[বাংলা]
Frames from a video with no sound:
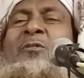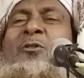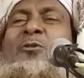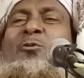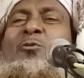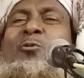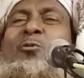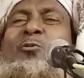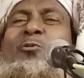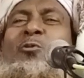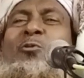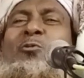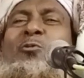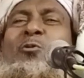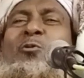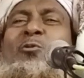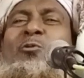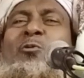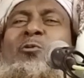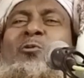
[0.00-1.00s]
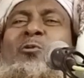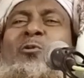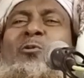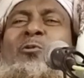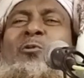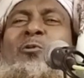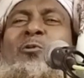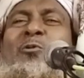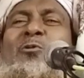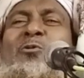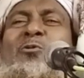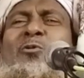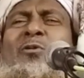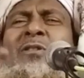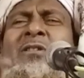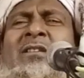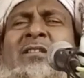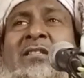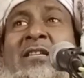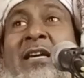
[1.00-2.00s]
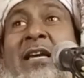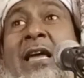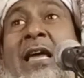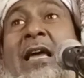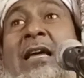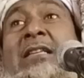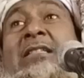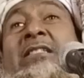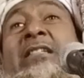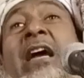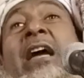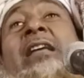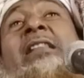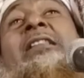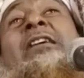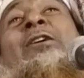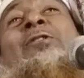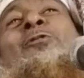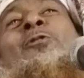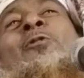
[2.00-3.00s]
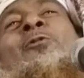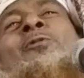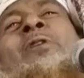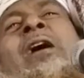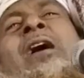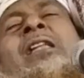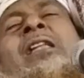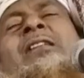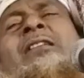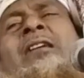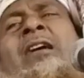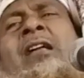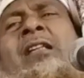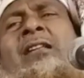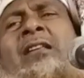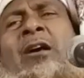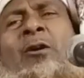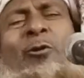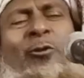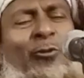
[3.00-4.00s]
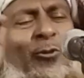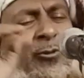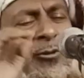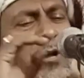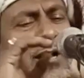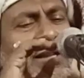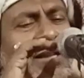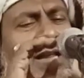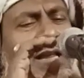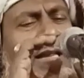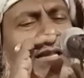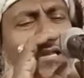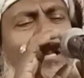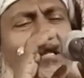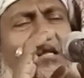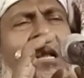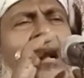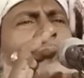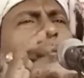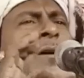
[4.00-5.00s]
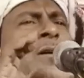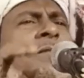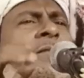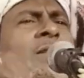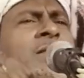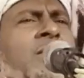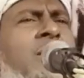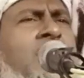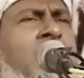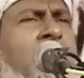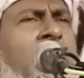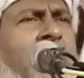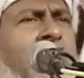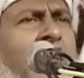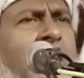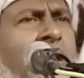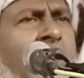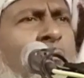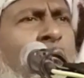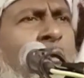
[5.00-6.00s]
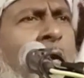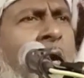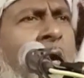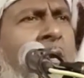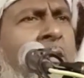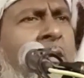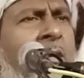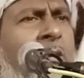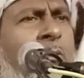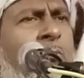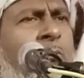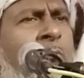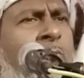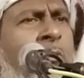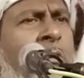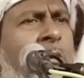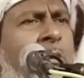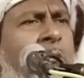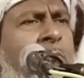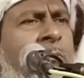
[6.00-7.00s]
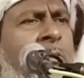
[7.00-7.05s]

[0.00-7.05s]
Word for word: অমনি টুক টুক টুক টুক টুক টুক করে চলে এসেছে চারিদিকে তখন হালকা হালকা অন্ধকার এসে আওয়াজ দিচ্ছে আসসালামু আলাইকুম